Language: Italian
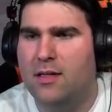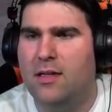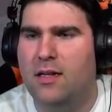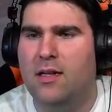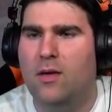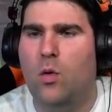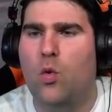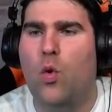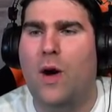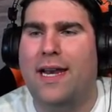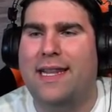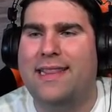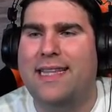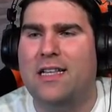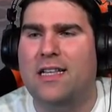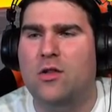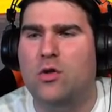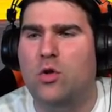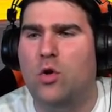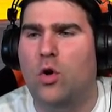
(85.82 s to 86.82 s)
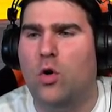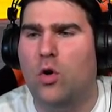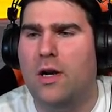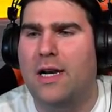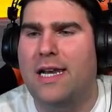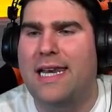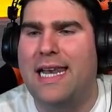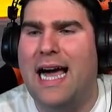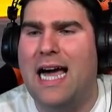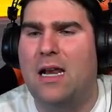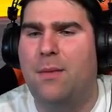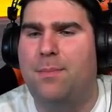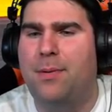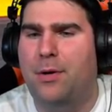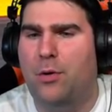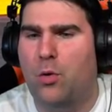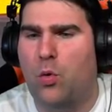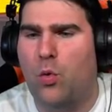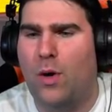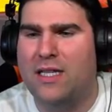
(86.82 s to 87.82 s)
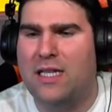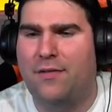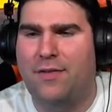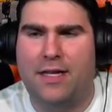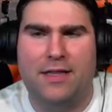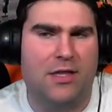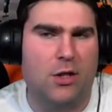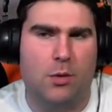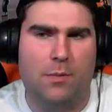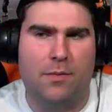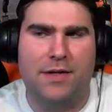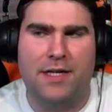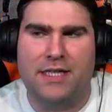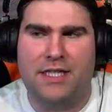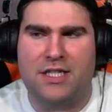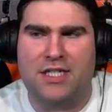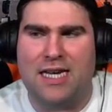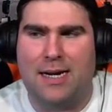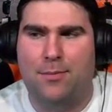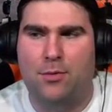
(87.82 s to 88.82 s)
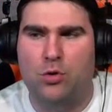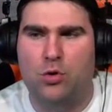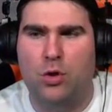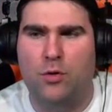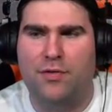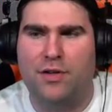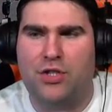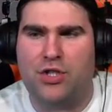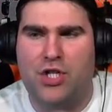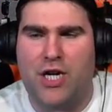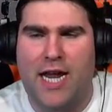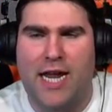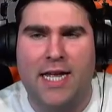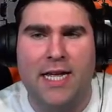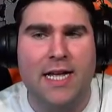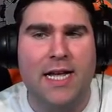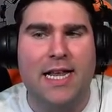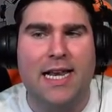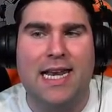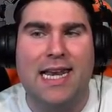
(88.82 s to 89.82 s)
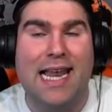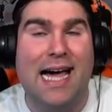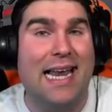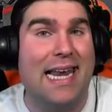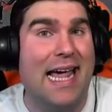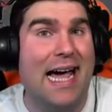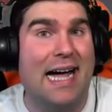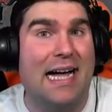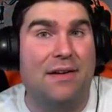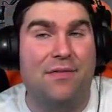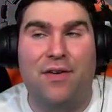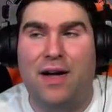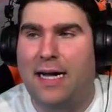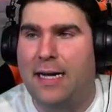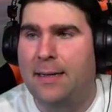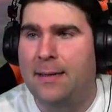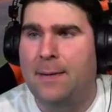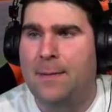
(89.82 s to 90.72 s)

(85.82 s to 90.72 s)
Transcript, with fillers: guardando l'albero qua davanti, come vedete siamo dove c'è la lava